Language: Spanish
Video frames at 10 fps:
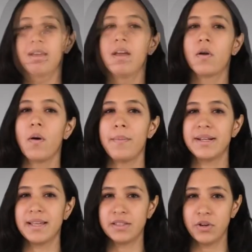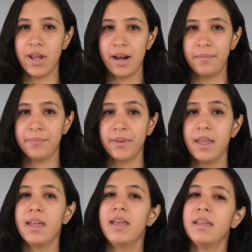Conversacional.
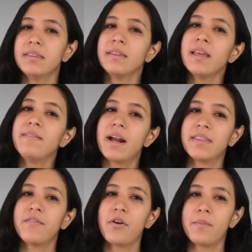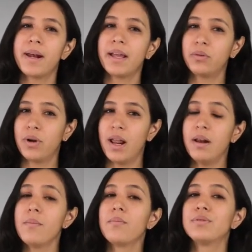Intenta hablar de forma
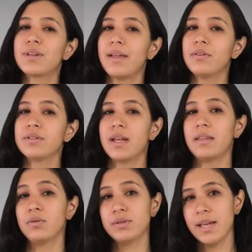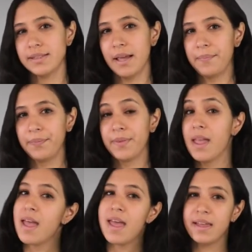natural buscando ser entusiasta.
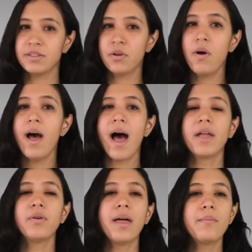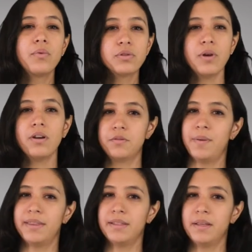Esto ayuda mucho a los
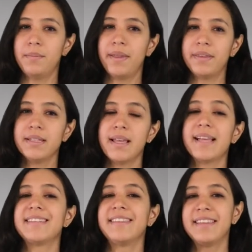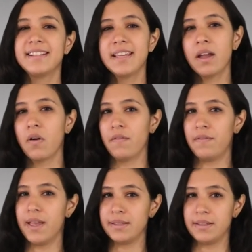participantes a sentirse en
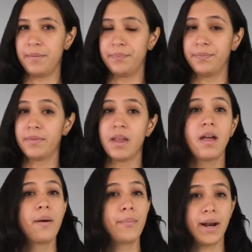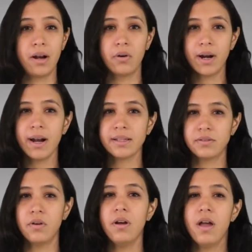confianza para lograr
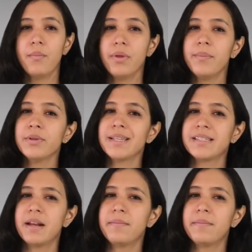esto, podemos hacer